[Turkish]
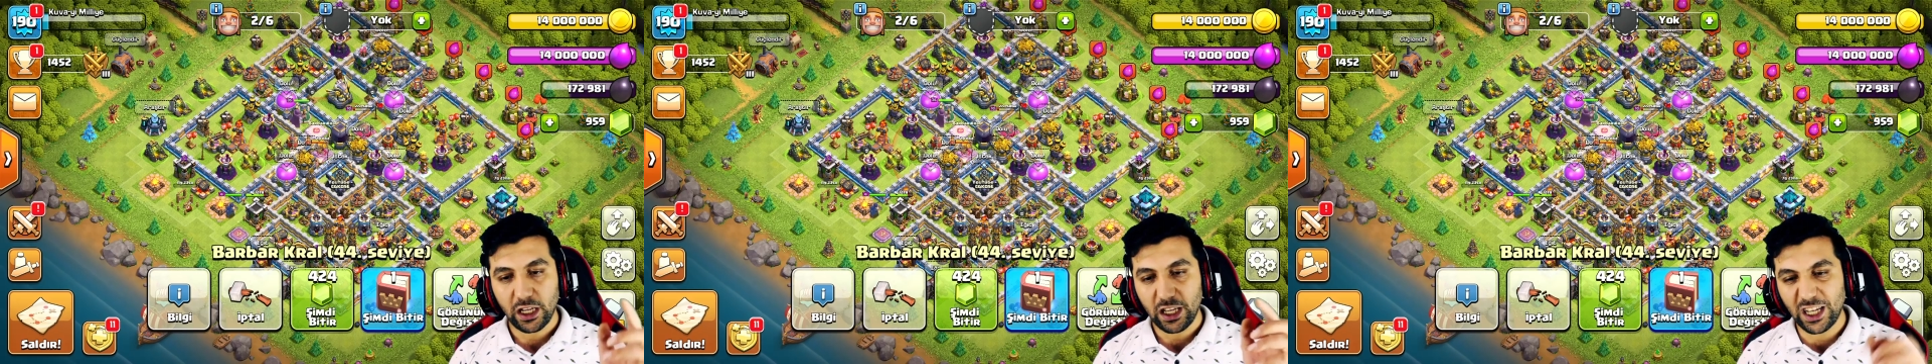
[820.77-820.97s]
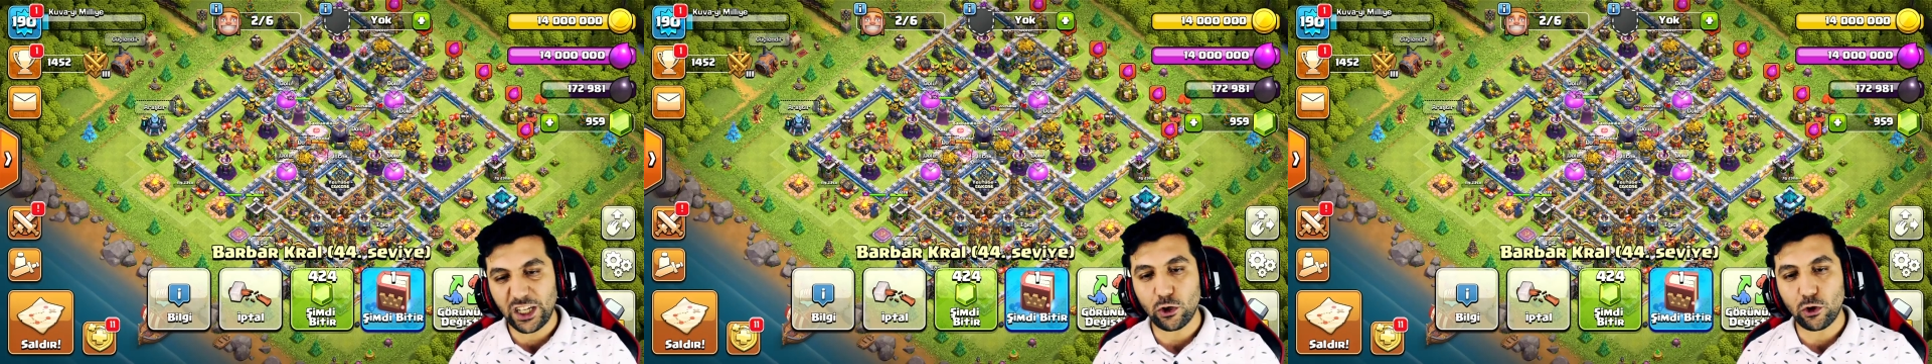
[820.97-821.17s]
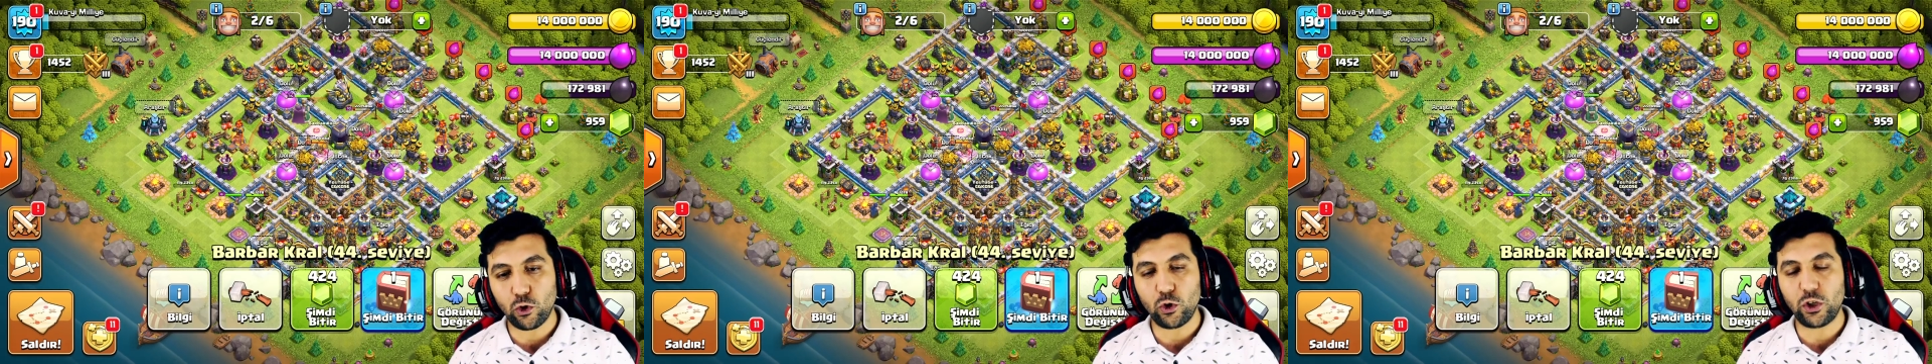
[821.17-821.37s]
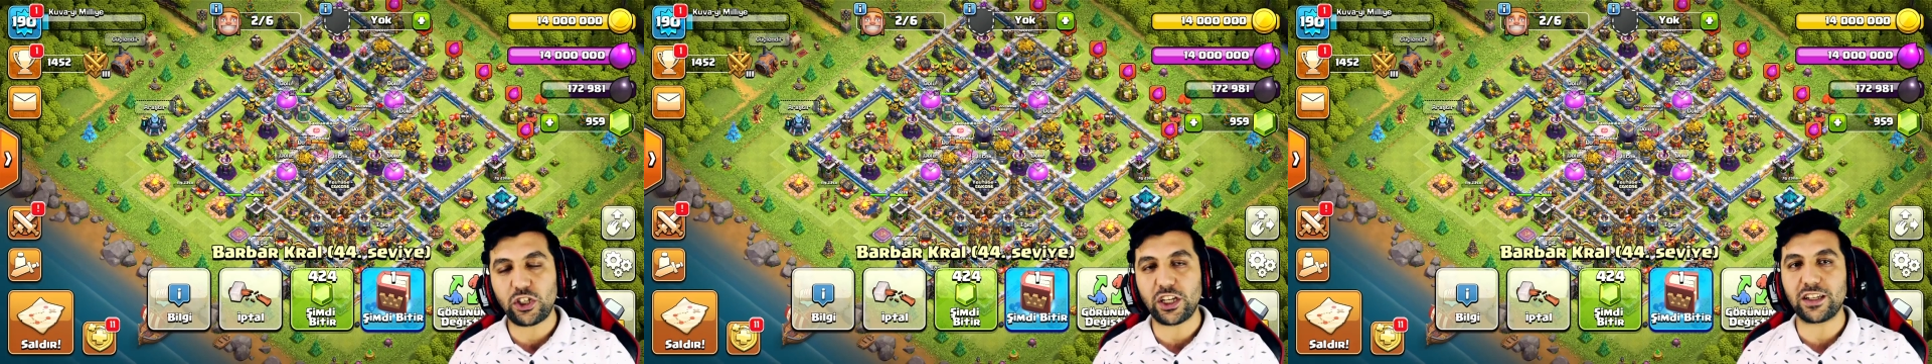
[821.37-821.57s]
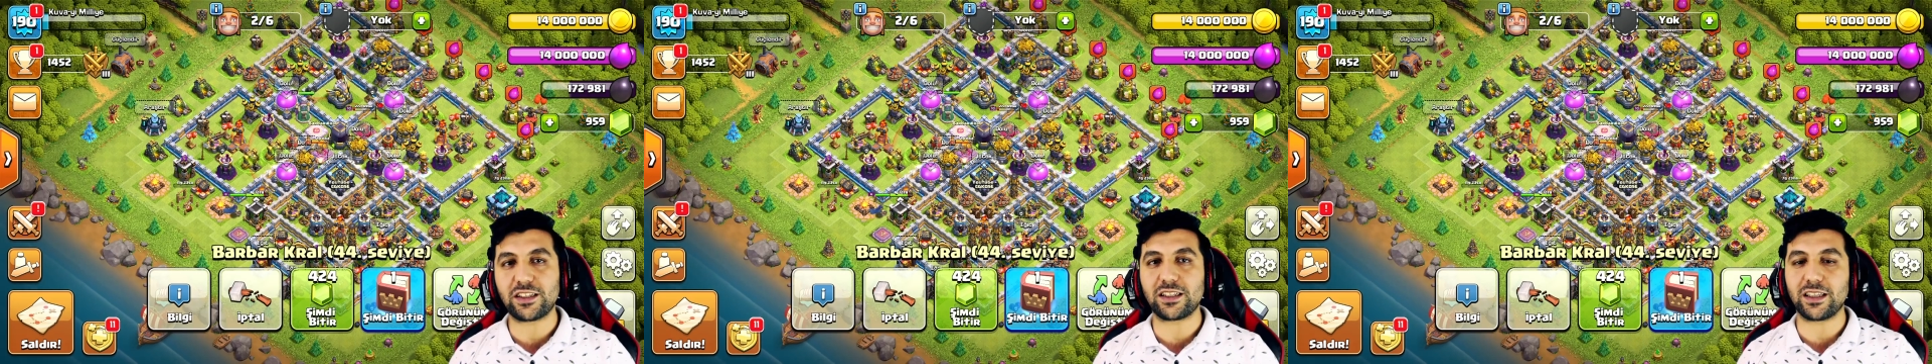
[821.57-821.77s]
2 gün
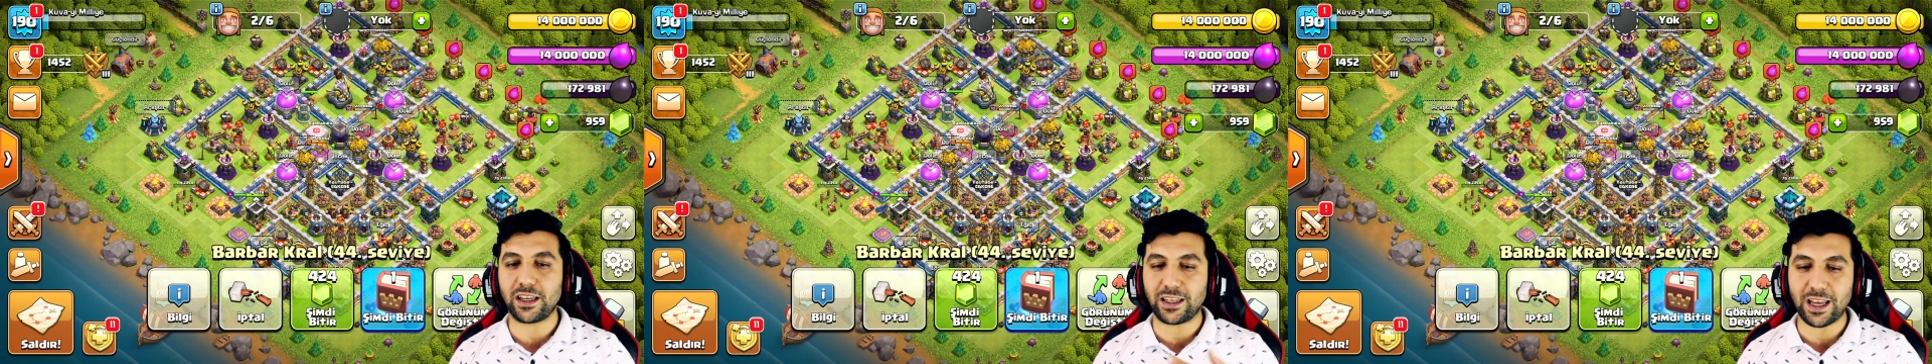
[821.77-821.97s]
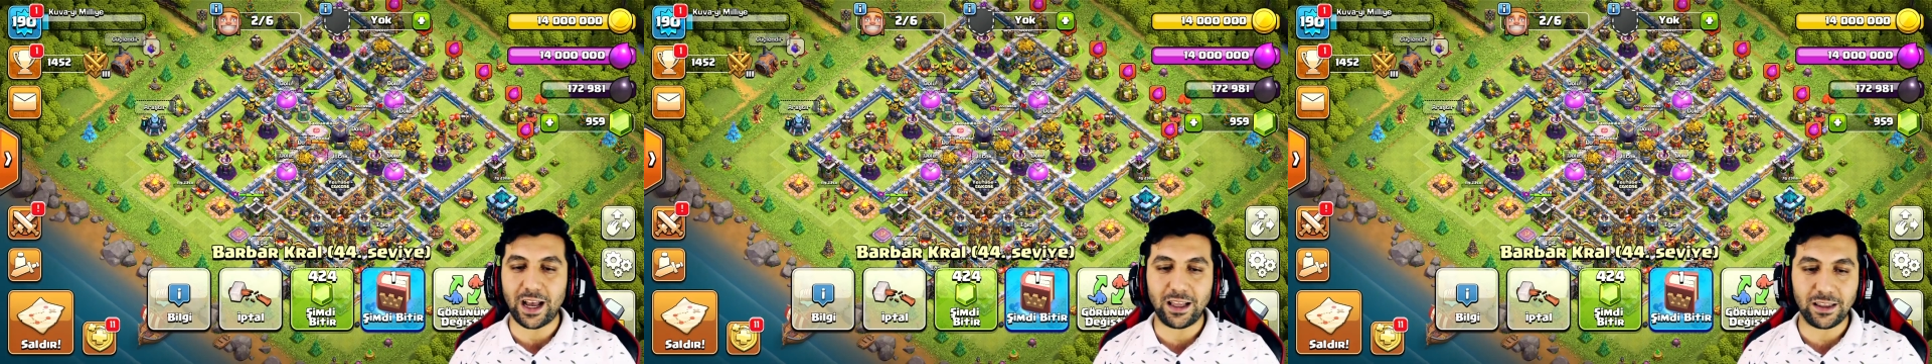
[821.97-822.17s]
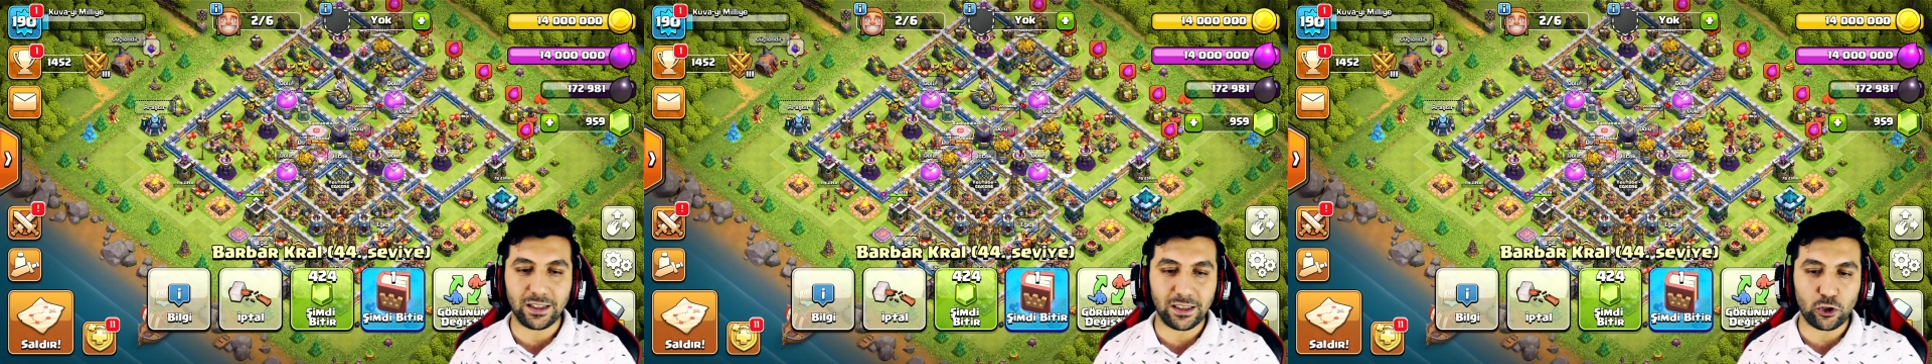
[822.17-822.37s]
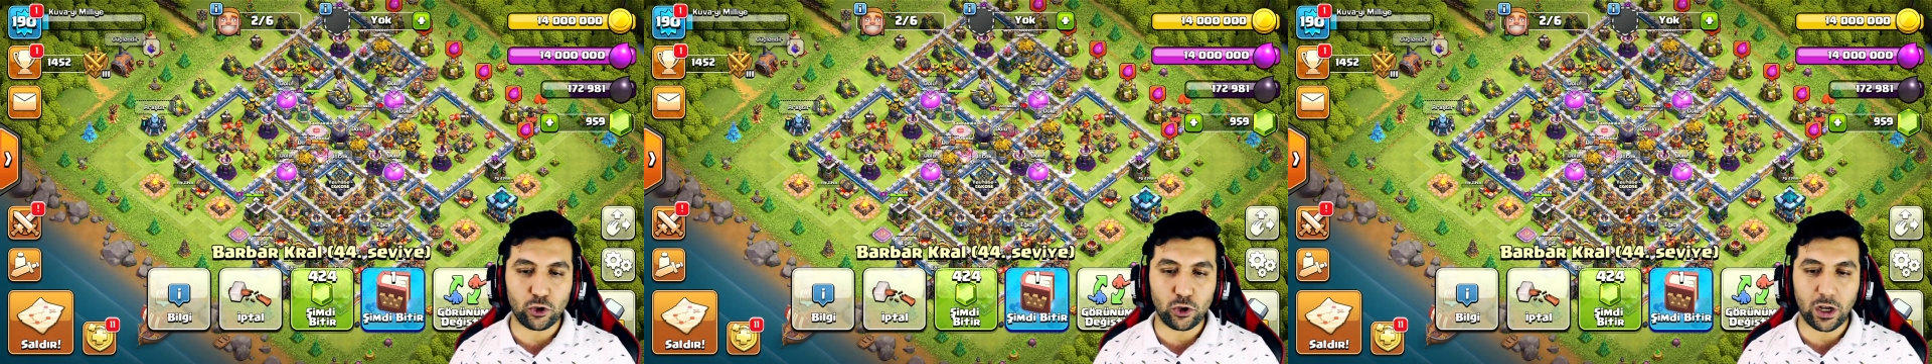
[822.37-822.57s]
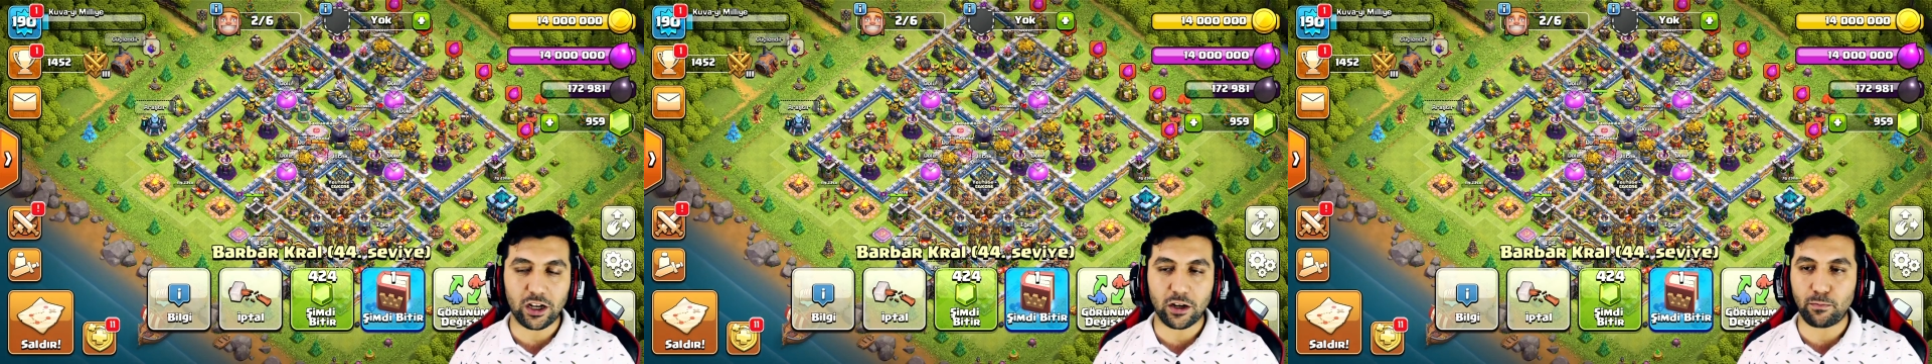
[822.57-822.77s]
içerisinde geldiğinde
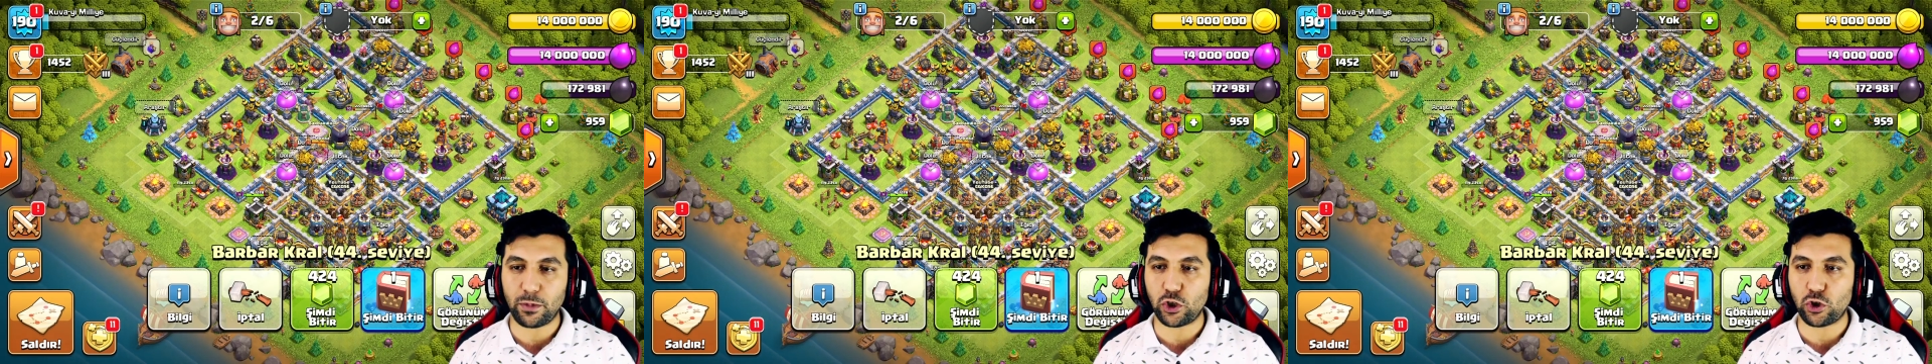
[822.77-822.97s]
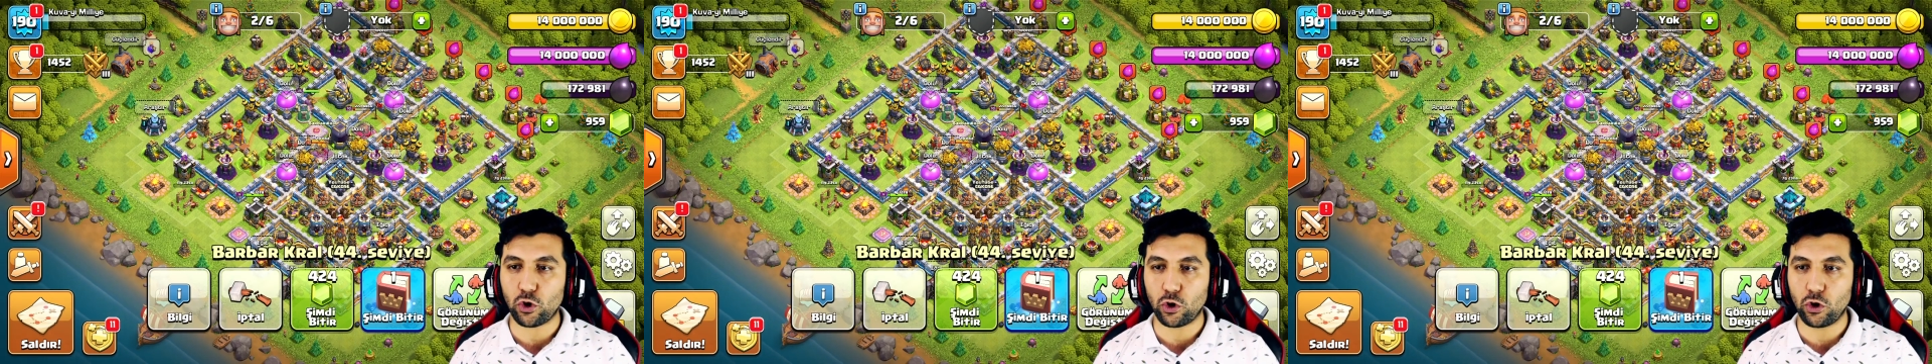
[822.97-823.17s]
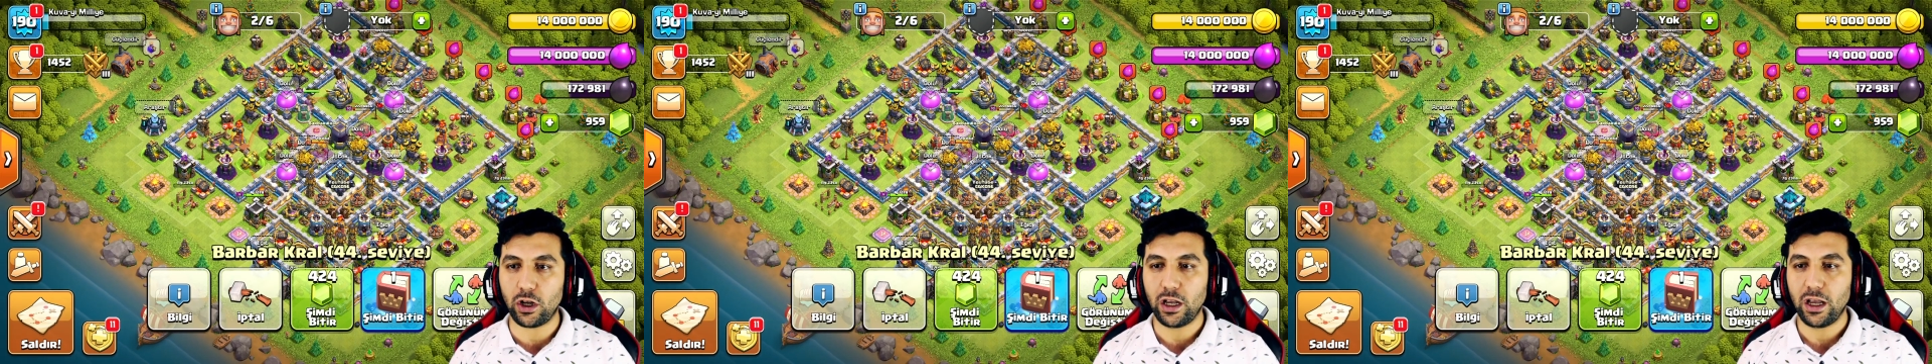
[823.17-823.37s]
şu an 45 oluyor.